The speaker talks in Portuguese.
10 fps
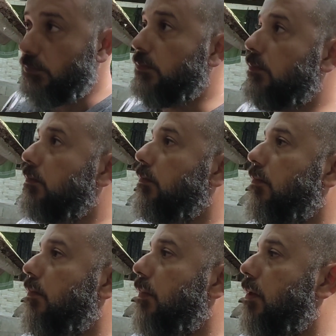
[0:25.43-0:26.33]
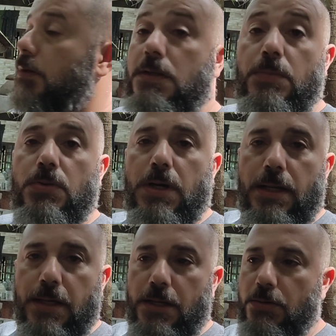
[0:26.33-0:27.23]
Em cima do
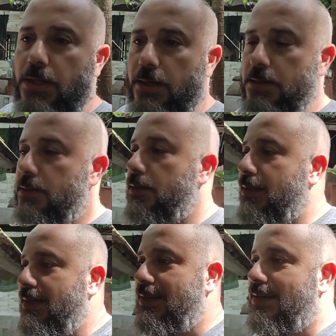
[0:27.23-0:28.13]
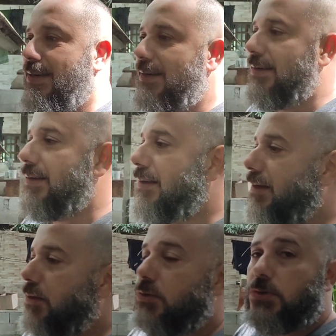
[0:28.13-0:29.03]
galinheirinho delas.
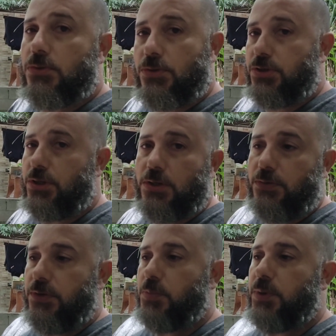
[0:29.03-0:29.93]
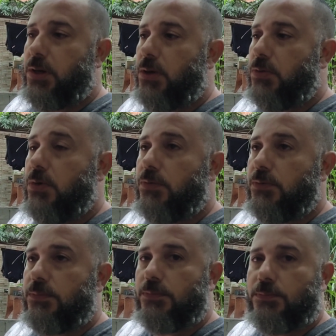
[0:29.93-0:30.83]
E todo dia que eu venho pegar o ovo,
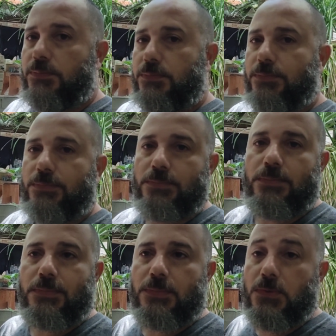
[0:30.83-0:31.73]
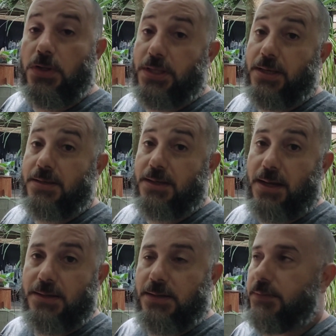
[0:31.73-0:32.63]
só tem as
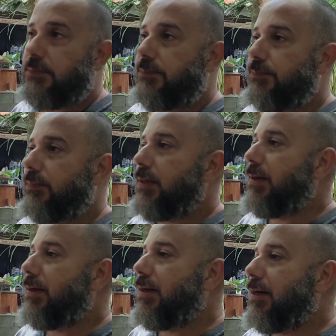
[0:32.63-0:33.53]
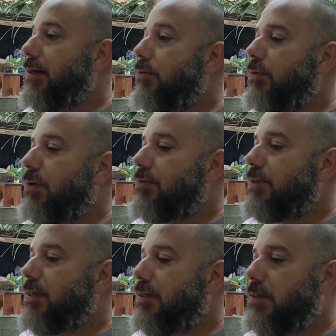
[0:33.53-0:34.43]
cascas. Aí eu não
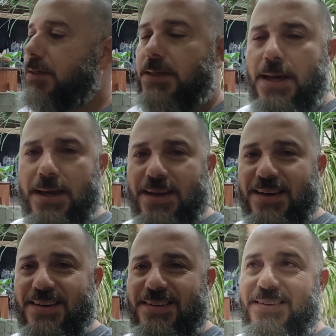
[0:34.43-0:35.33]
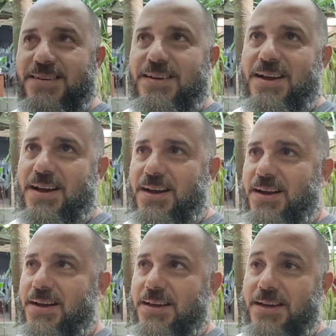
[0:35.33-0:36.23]
sei se é
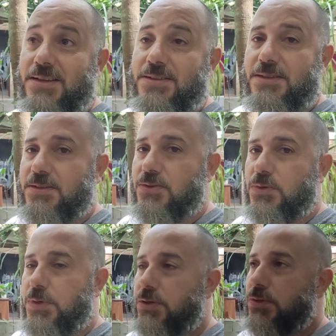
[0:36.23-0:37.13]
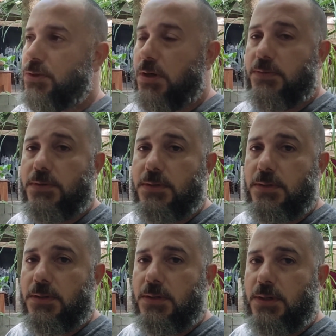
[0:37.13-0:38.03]
elas que estão comendo os ovos
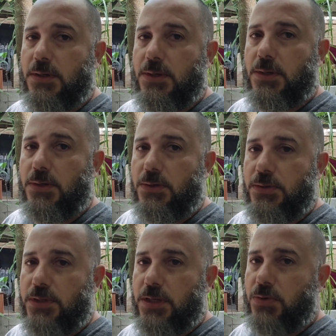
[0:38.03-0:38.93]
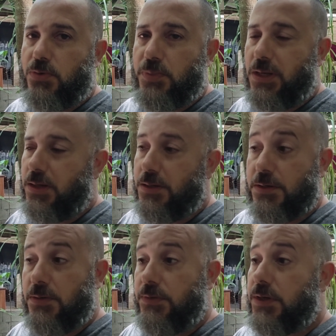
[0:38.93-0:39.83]
ou se tem algum
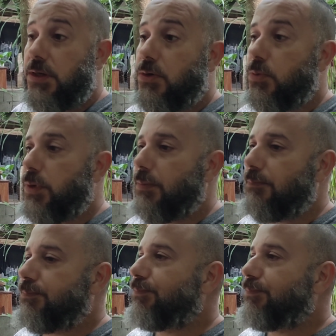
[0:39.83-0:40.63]
meliante que vem aqui comer.